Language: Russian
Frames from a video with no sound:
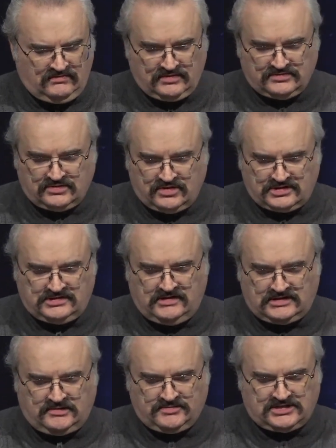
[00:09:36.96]
Вот в
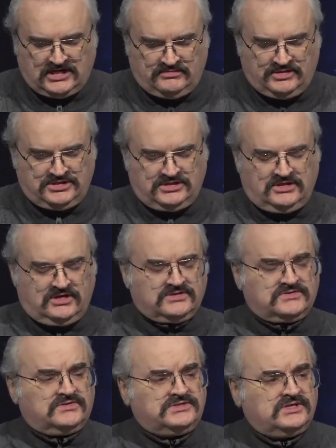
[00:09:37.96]
49-м псалме
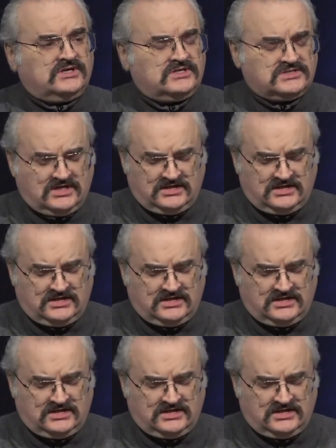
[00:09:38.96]
14 стиха